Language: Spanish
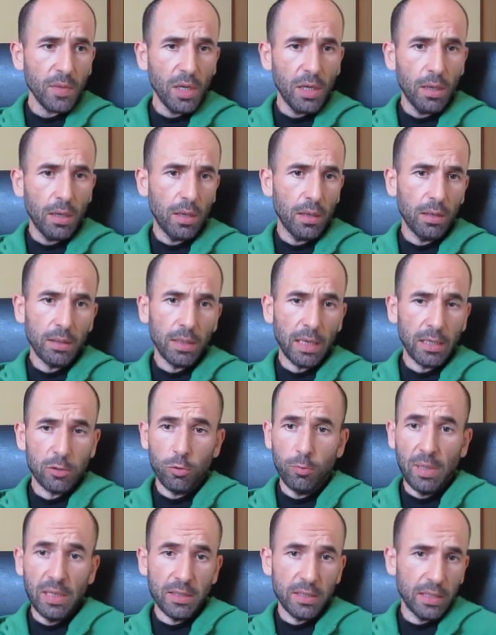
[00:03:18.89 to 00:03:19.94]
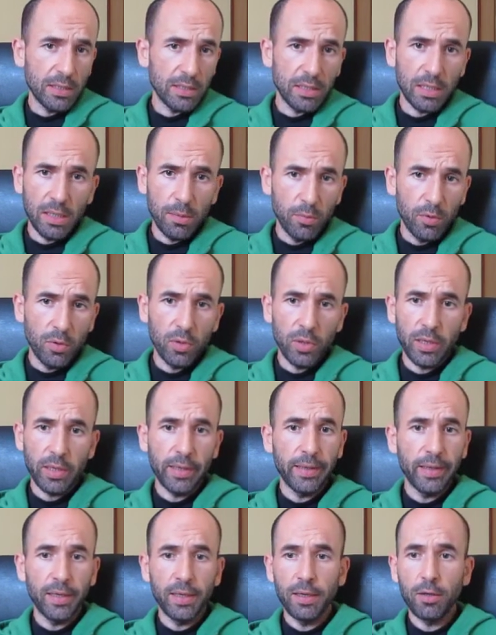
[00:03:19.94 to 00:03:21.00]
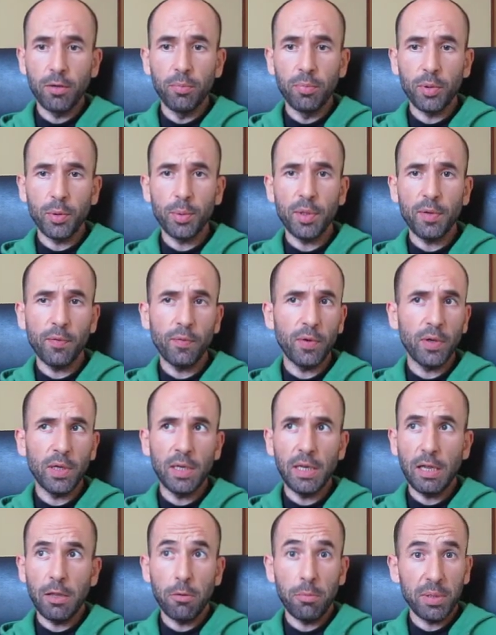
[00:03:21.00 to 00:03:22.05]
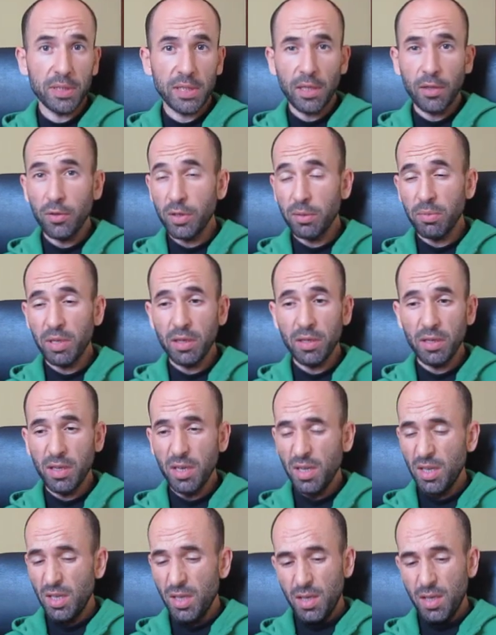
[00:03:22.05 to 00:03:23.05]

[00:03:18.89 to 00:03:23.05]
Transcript: El caso más extremo que comprobé fue el año pasado que me,